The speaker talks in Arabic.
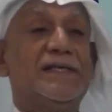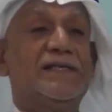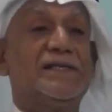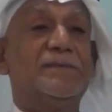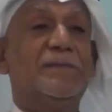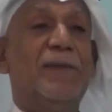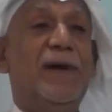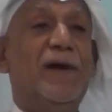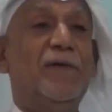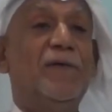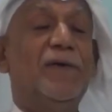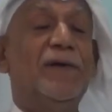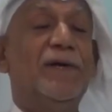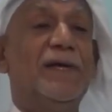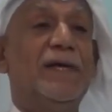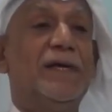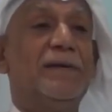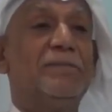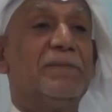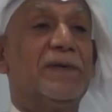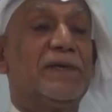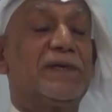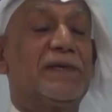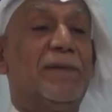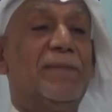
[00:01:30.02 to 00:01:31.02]
اسمحوا لي
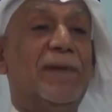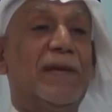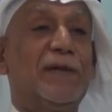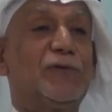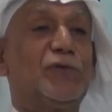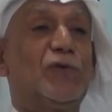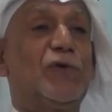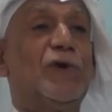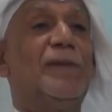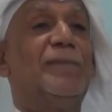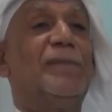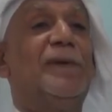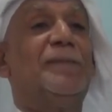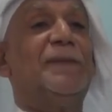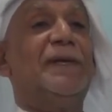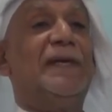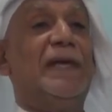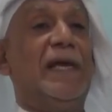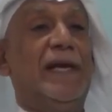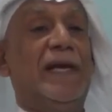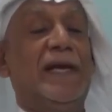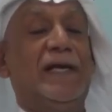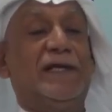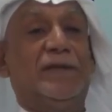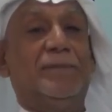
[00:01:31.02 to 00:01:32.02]
طبعا طلب
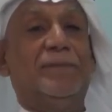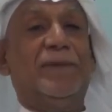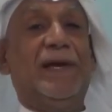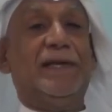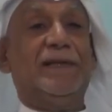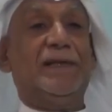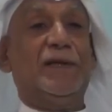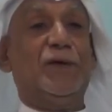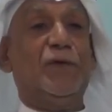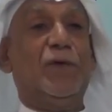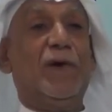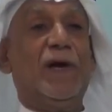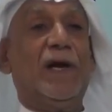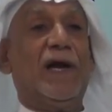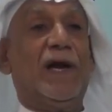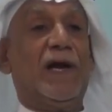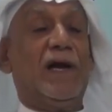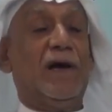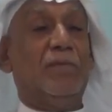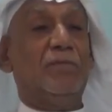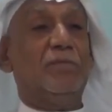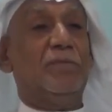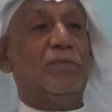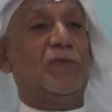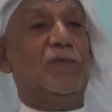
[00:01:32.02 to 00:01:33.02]
مني ان اكتب هذه
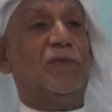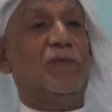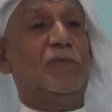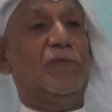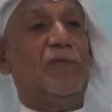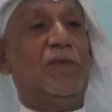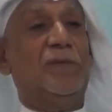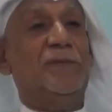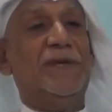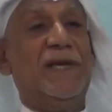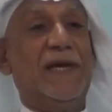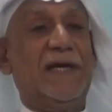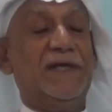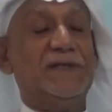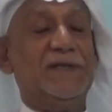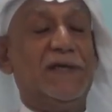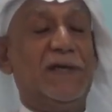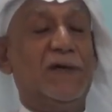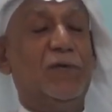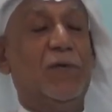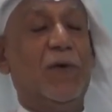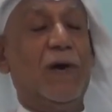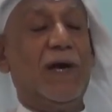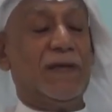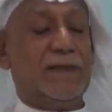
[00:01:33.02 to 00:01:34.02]
الورقه ومن
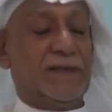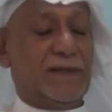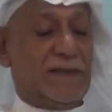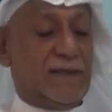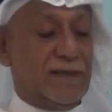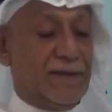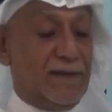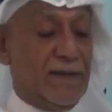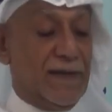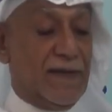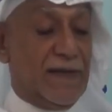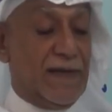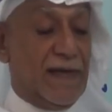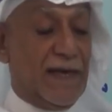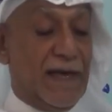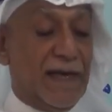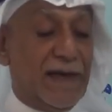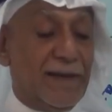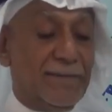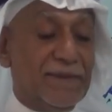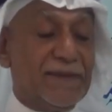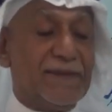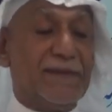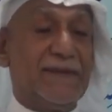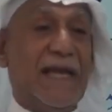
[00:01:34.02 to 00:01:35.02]
اجل الوقت
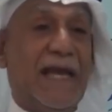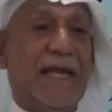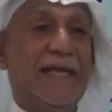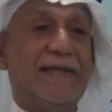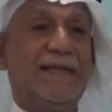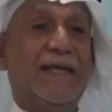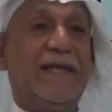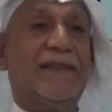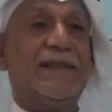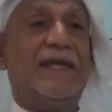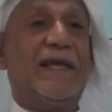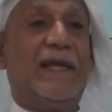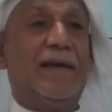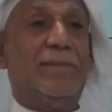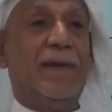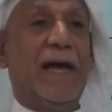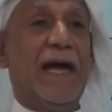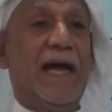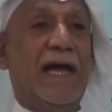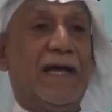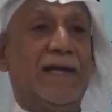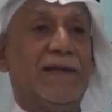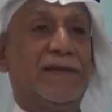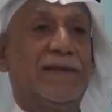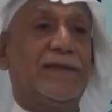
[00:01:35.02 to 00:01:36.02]
انا بتحدث
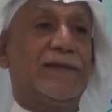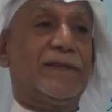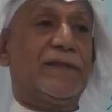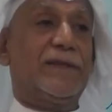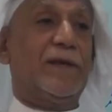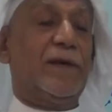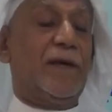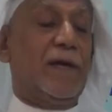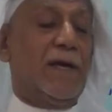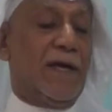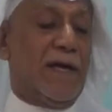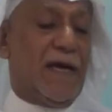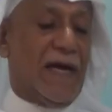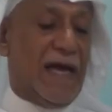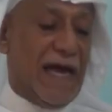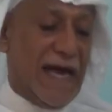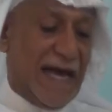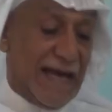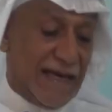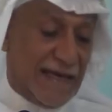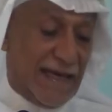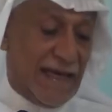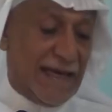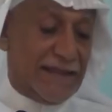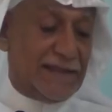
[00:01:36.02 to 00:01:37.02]
كباحث
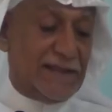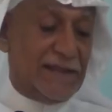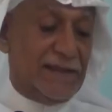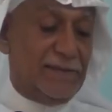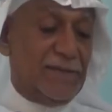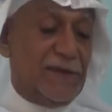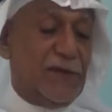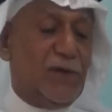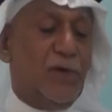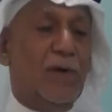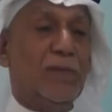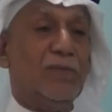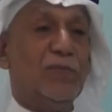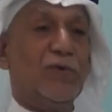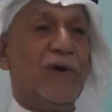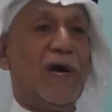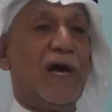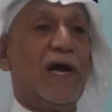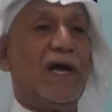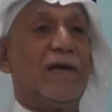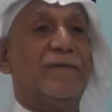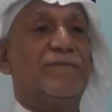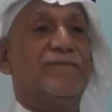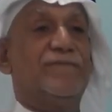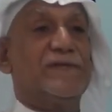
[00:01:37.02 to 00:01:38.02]
اكاديمي
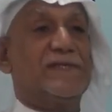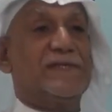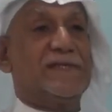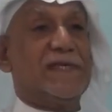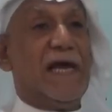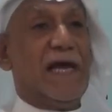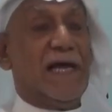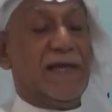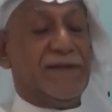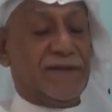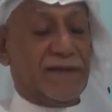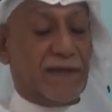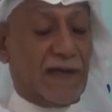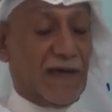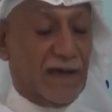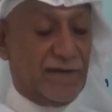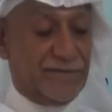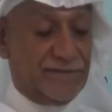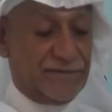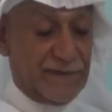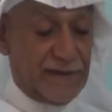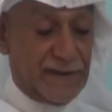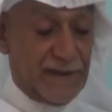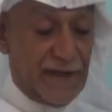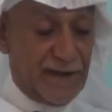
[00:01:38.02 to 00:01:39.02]
ومراقب في الساحه
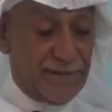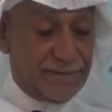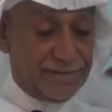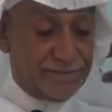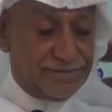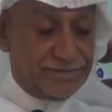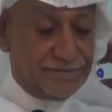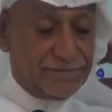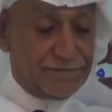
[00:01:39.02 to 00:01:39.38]
الثقافيه